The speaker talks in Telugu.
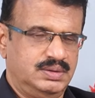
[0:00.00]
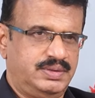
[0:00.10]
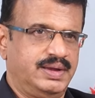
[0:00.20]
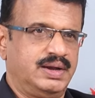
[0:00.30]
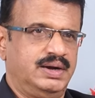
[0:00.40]

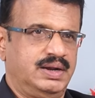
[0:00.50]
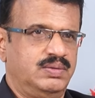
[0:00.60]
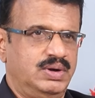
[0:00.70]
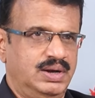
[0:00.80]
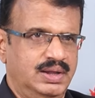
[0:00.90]
సీక్రెట్గా
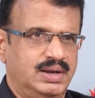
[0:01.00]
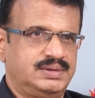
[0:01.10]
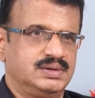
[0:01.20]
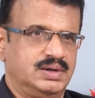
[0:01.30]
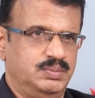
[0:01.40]
వెళ్ళి
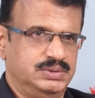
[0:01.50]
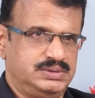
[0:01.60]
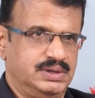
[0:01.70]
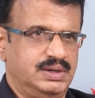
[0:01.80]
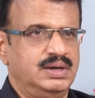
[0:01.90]
ఎలక్షన్
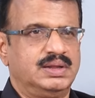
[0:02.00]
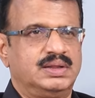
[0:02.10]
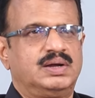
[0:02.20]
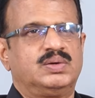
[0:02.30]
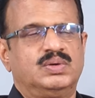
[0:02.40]
కమిషన్కి నీ
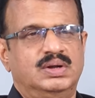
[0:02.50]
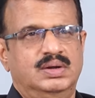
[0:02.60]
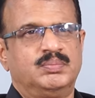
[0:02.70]
దగ్గర ఉన్న